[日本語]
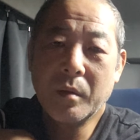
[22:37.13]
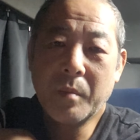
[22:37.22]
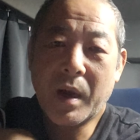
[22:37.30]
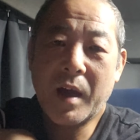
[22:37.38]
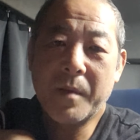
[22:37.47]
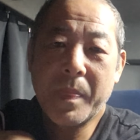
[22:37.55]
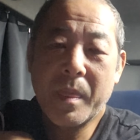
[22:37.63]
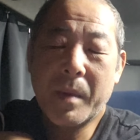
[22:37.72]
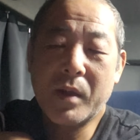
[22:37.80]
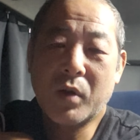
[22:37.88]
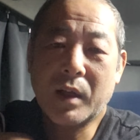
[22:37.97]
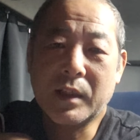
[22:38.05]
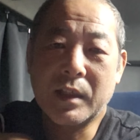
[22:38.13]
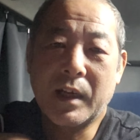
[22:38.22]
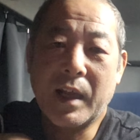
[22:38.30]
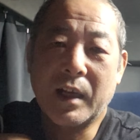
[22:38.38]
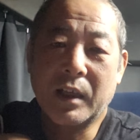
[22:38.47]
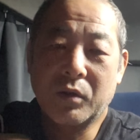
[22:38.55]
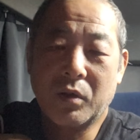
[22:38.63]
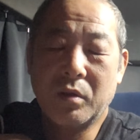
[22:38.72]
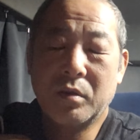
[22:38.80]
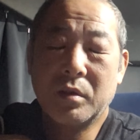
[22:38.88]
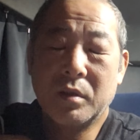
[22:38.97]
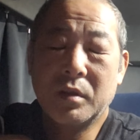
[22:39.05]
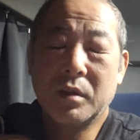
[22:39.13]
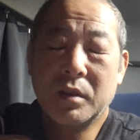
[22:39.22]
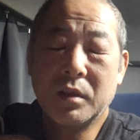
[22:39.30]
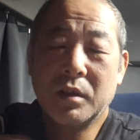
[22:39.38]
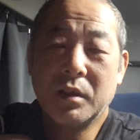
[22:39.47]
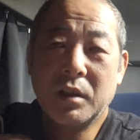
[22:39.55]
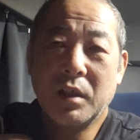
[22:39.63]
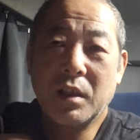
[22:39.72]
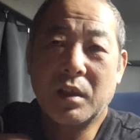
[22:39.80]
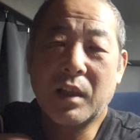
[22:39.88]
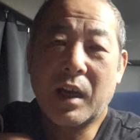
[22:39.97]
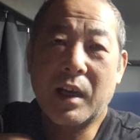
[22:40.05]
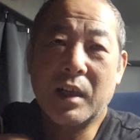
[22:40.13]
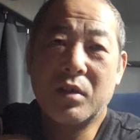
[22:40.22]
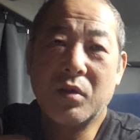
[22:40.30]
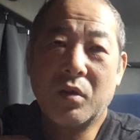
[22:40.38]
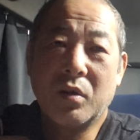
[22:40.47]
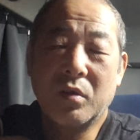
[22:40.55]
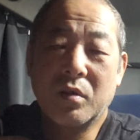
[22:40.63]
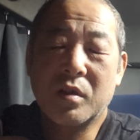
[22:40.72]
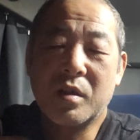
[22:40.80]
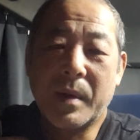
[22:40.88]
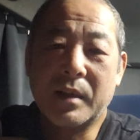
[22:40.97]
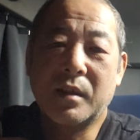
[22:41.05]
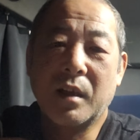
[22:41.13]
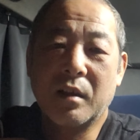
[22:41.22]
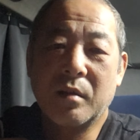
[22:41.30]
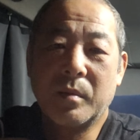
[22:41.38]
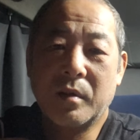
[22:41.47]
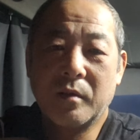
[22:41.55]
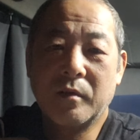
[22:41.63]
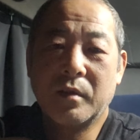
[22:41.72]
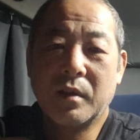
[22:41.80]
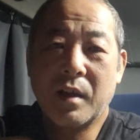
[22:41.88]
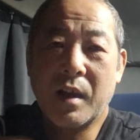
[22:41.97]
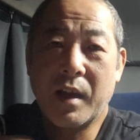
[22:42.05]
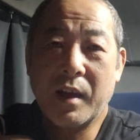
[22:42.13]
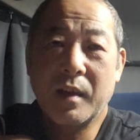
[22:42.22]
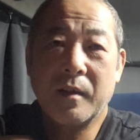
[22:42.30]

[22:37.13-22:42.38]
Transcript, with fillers: まあ、まあ良かったんじゃないかといった話をしますけれども、はい。